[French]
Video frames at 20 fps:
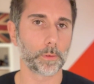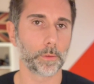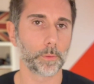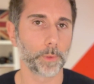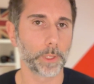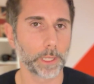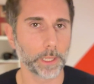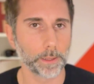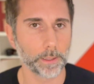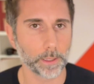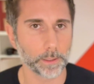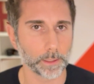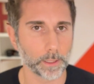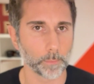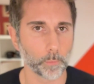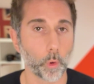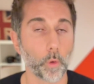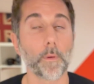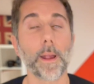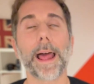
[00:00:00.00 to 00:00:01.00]
le, week-end dernier.
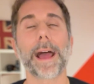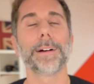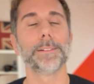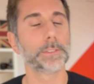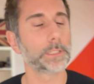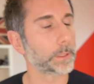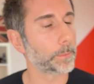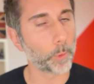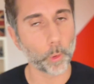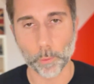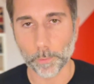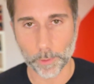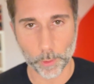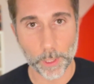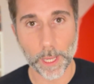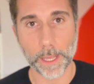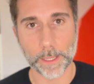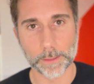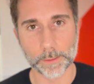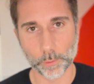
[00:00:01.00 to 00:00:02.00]
Bon, voilà, ouais, bon,
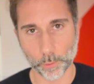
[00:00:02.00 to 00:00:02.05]
ok.